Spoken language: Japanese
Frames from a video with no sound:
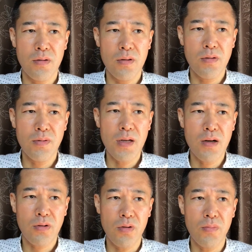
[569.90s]
自分ら
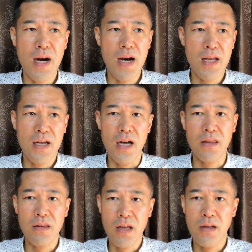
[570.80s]
のその間合いがあっ
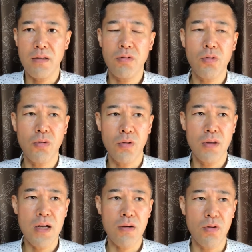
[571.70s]
たところ
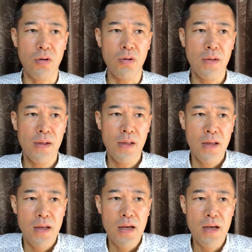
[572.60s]
でこ
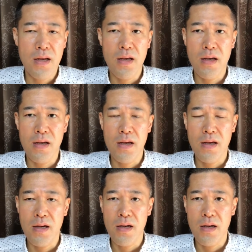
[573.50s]

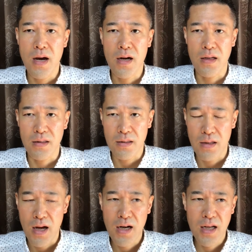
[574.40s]
う測っ
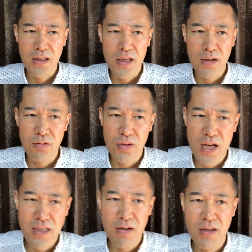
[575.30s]
測っていく
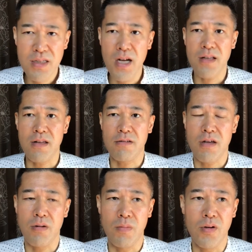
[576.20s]
計算はしないです
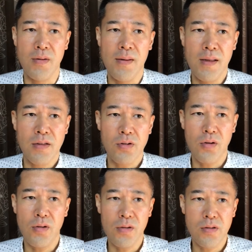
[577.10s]
けども、そ
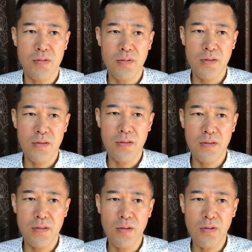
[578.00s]
の自
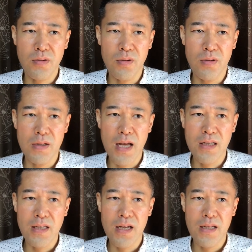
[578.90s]
分のこうや
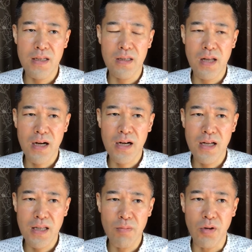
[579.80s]
りたい
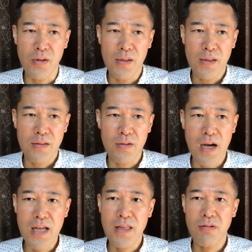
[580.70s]
中でもその
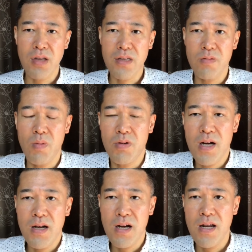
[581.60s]
相手の立場も
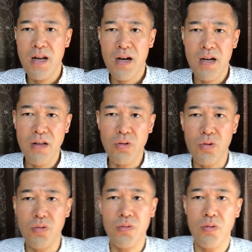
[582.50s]
考えながらと
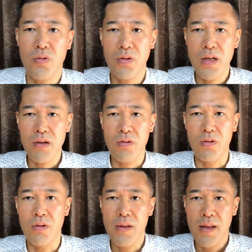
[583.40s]
いうことで
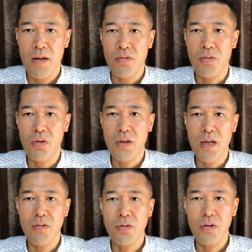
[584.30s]
こう動いて
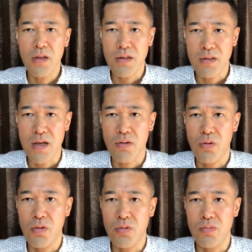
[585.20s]
いくとですね、
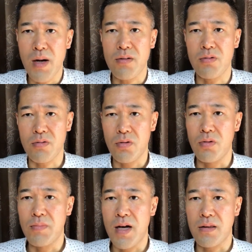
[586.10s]
こううまく
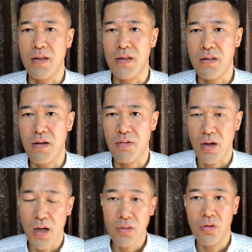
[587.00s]
こう回っていってる
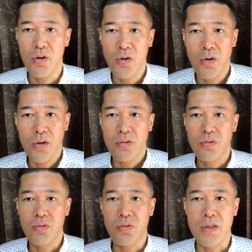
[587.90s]
かなとい
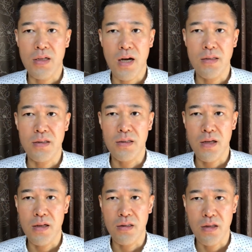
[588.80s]
うふうに感じ
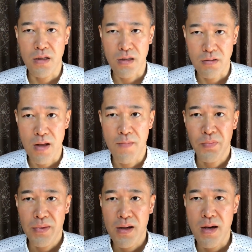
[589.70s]
ていってですね、
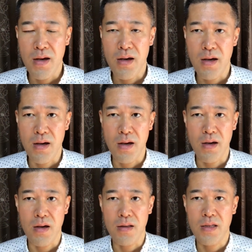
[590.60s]

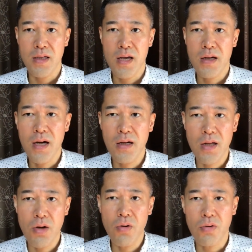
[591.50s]
人間関
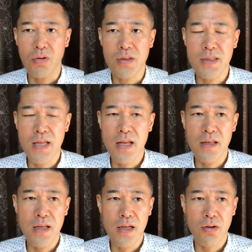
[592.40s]
係をこう自
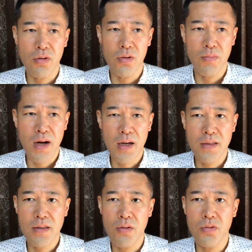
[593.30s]
然にこう
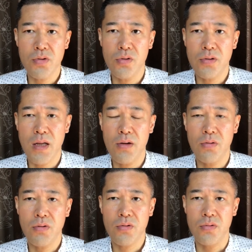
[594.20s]
任せる状態
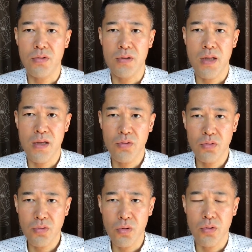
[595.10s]
を作ってい
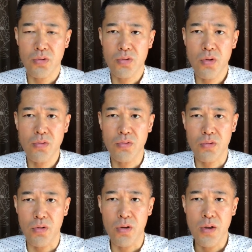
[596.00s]
くと、すごく
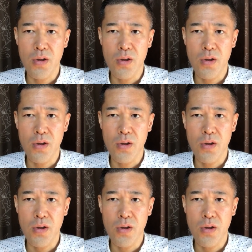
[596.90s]
こ